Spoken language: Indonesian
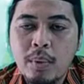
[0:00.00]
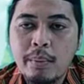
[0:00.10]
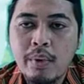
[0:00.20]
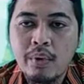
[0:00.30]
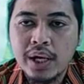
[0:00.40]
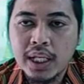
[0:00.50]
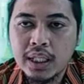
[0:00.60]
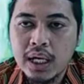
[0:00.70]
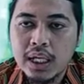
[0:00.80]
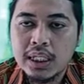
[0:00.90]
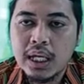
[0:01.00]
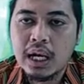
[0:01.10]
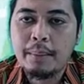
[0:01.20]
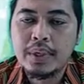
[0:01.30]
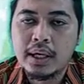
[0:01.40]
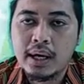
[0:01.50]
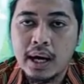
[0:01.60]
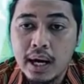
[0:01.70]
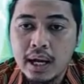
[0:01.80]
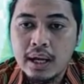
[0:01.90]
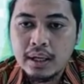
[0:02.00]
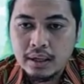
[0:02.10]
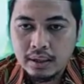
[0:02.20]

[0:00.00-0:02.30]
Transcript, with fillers: membawa kita ke dalam neraka